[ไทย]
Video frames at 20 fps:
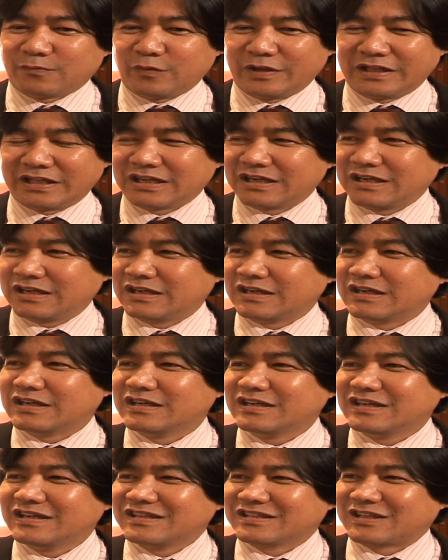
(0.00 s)
วินเทอร์
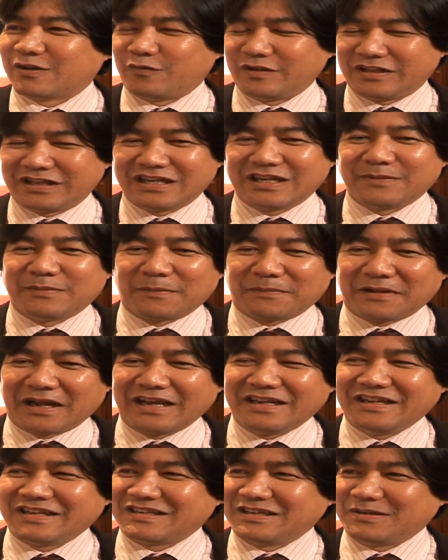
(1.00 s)
แต่วินเทอร์ในแบบไท
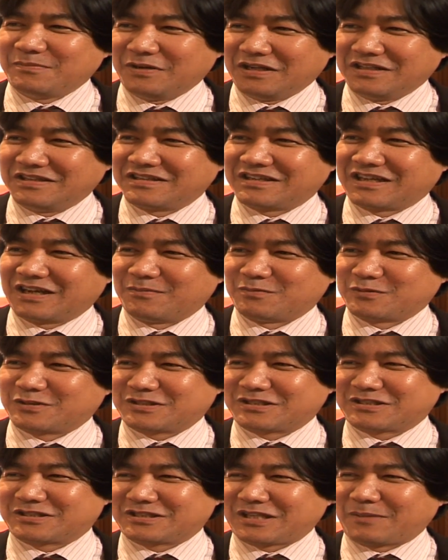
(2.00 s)
ย นี่คือเหมือนกับ
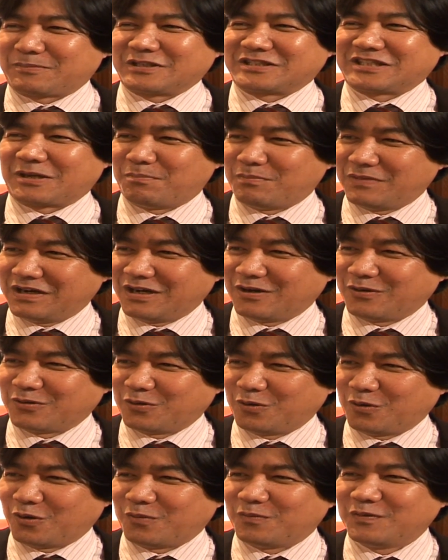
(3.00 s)
จับจะซัมเมอร์ของ
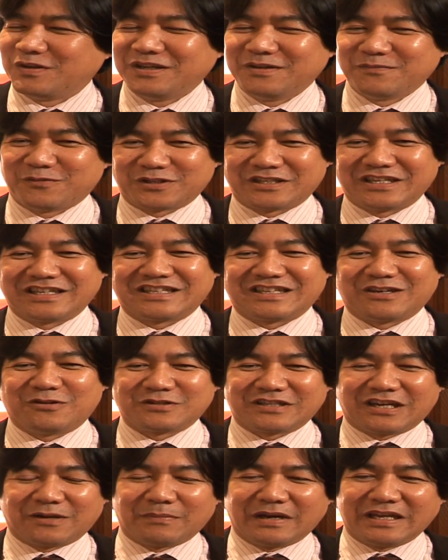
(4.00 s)
ยุโรป เพราะฉะนั้นเขา
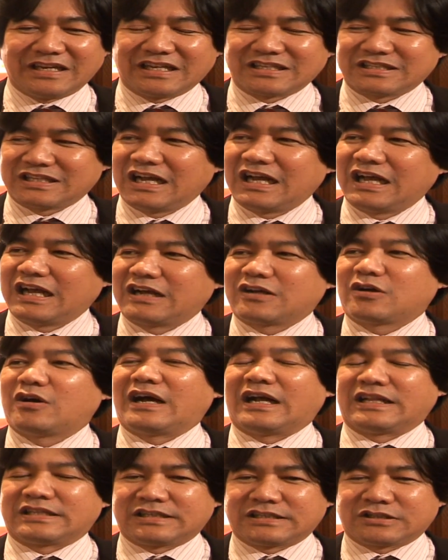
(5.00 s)
จากไมนัสห้าก็
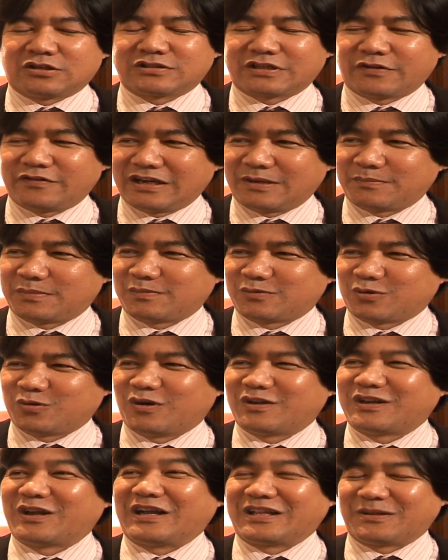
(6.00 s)
อาจจะต้องใช้เวลาปรับตั
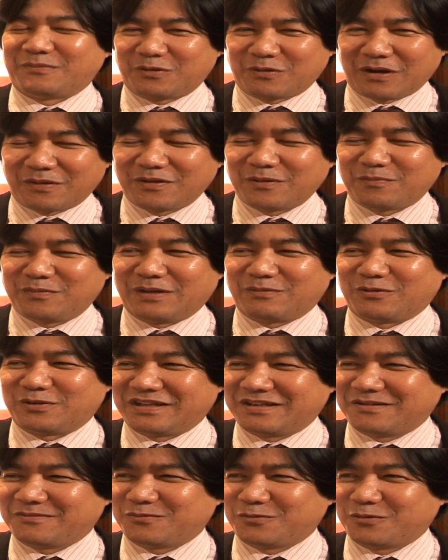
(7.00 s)
วเราอาจจะมีความได้เปรียบตร
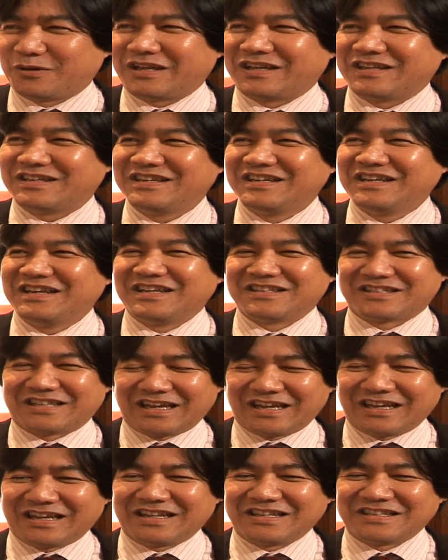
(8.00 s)
งนี้ด้วย
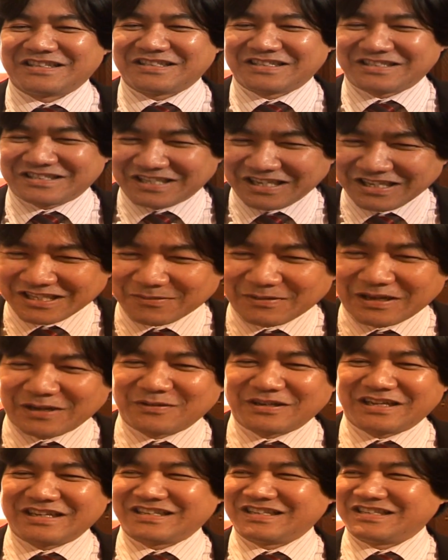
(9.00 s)
แต่ที่สำคัญ
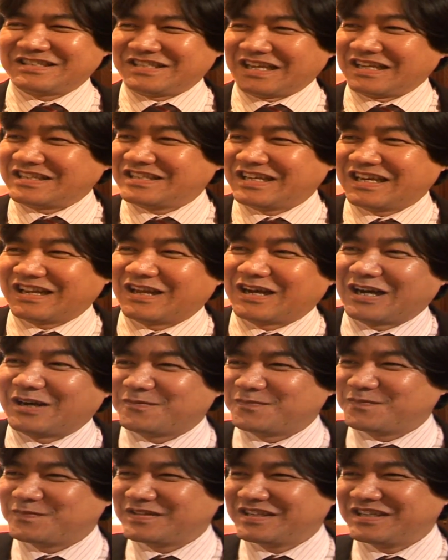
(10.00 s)
กว่านั้นคือเสียงเชียร์แล้วครับ